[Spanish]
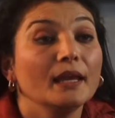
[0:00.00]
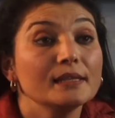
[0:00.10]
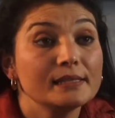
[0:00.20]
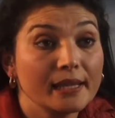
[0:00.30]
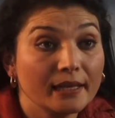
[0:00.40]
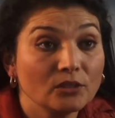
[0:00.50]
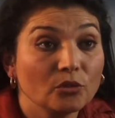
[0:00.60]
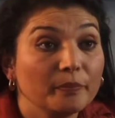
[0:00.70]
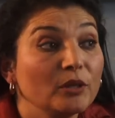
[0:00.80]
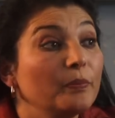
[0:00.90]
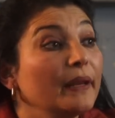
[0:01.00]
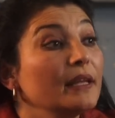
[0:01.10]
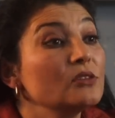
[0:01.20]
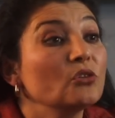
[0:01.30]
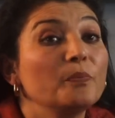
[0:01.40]
Es cierto, pero
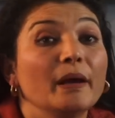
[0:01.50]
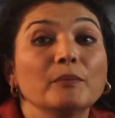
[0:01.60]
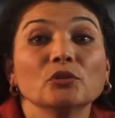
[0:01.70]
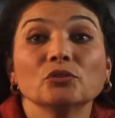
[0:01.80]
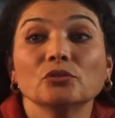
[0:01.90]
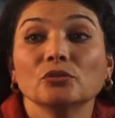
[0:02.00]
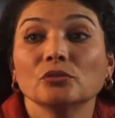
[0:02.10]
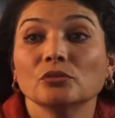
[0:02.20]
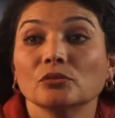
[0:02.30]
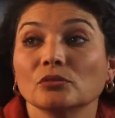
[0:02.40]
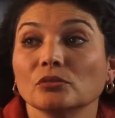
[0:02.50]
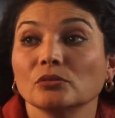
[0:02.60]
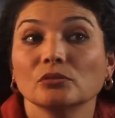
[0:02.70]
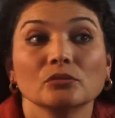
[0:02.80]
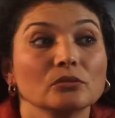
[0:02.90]
para eso ocupamos... Ya hay,
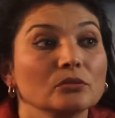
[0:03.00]
profe,